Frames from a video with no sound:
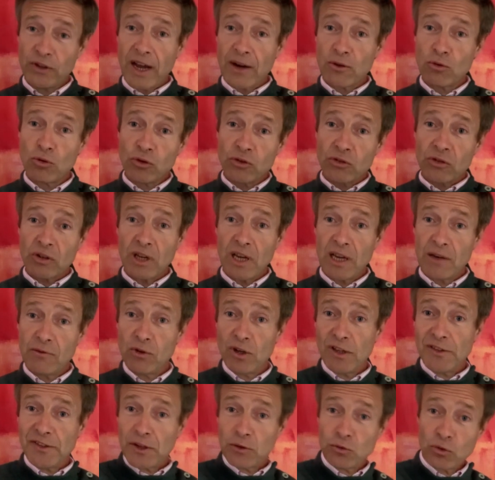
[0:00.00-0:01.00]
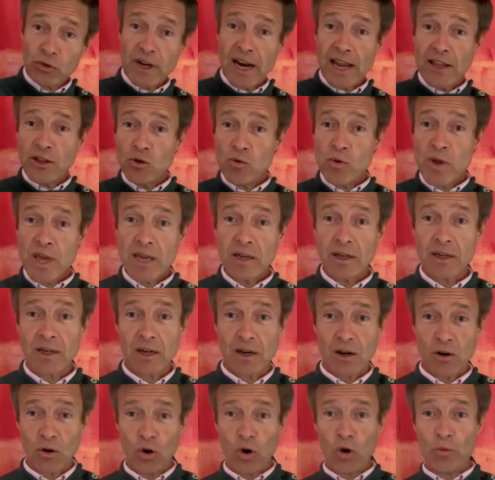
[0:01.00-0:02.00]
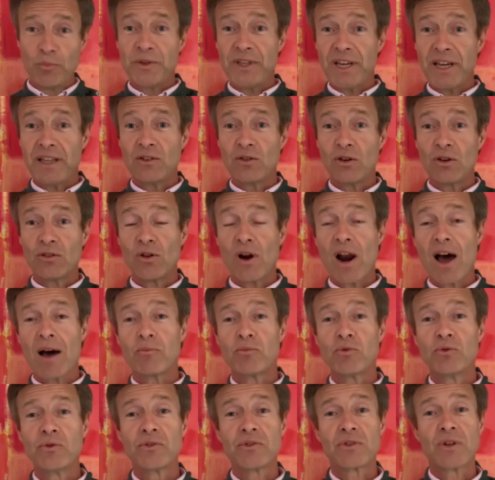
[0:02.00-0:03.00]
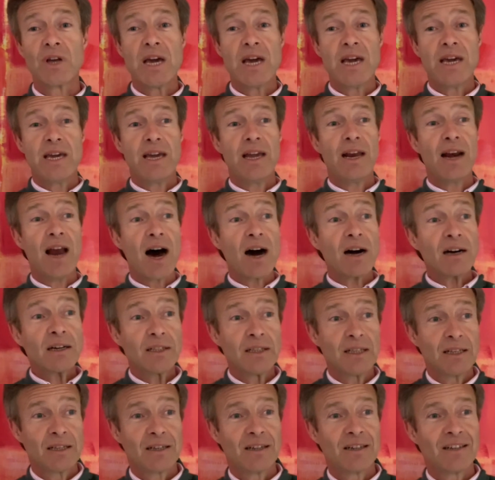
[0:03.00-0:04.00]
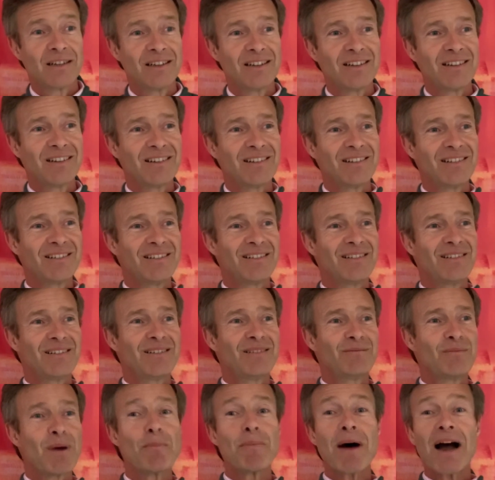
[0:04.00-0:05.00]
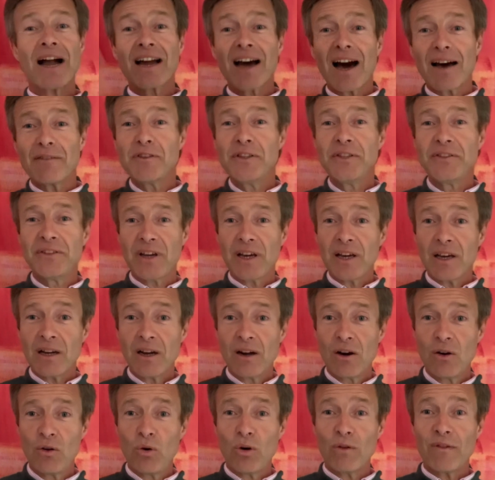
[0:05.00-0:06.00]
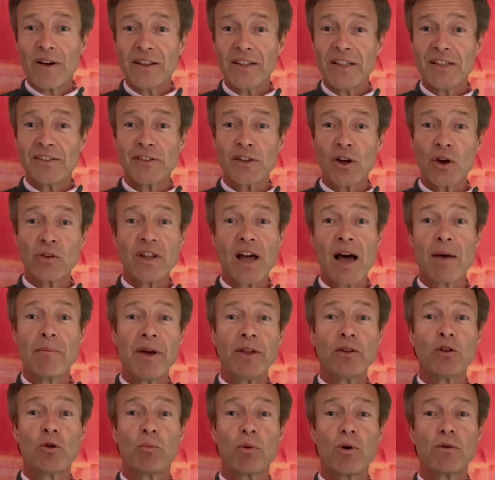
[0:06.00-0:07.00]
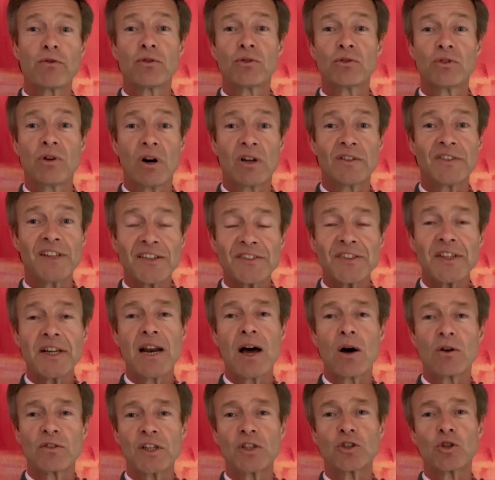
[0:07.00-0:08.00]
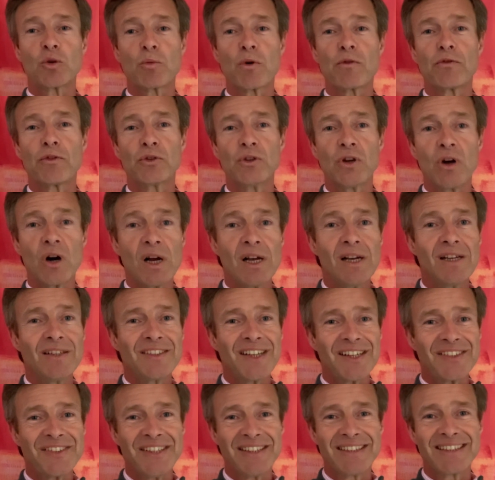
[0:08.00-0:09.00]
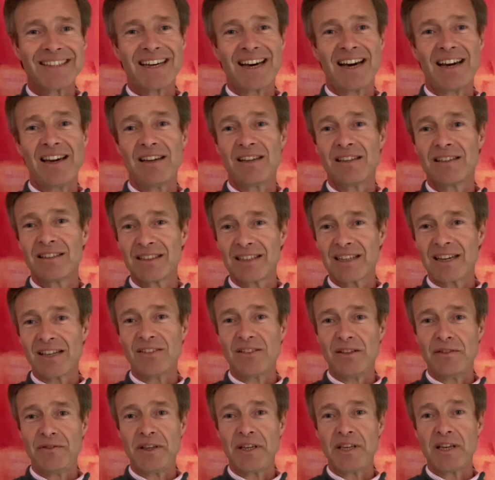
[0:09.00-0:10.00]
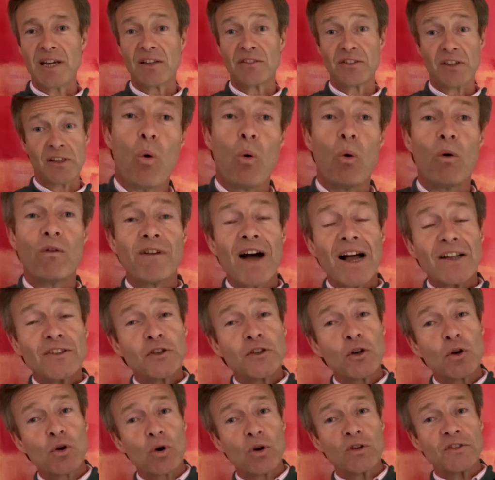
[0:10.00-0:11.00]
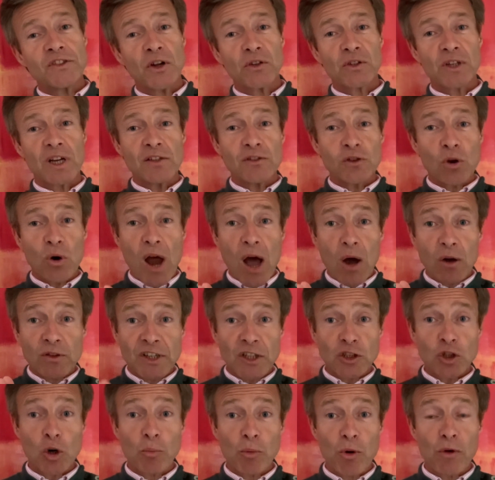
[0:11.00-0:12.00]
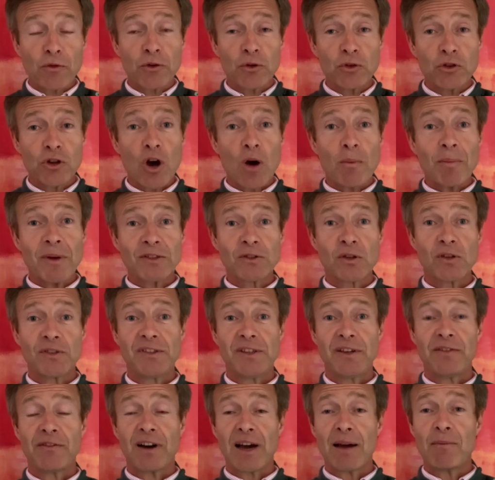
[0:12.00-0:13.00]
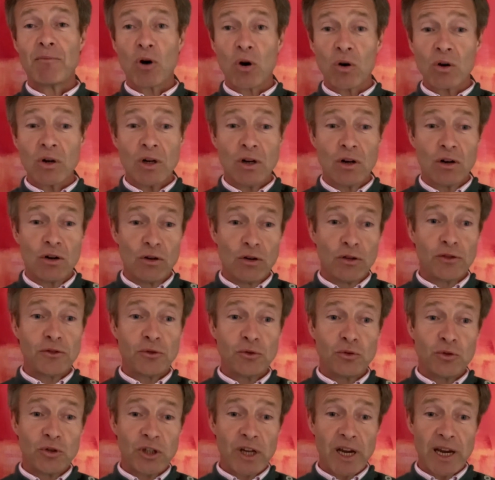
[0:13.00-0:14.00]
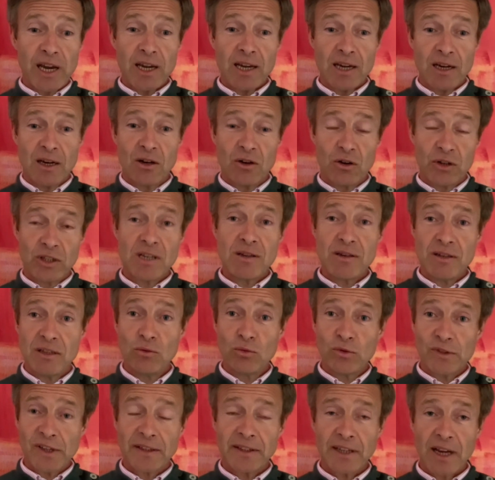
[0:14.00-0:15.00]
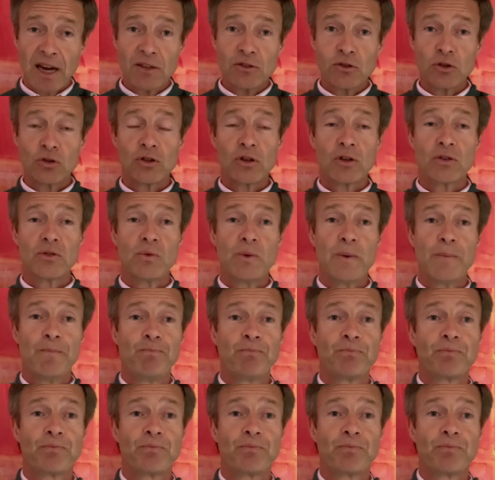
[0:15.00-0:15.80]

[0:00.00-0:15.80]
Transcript: à goutte et vous laissez toute la nuit au pied de l'arbuste. Et là euh, bah, par gravité, l'eau va descendre à un mètre de profondeur. Ça, c'est de l'arrosage en profondeur. Ça, c'est très, très efficace. On va se concentrer sur l'arrosage en profondeur parce que c'est vraiment le sujet euh, qui nous intéresse aujourd'hui.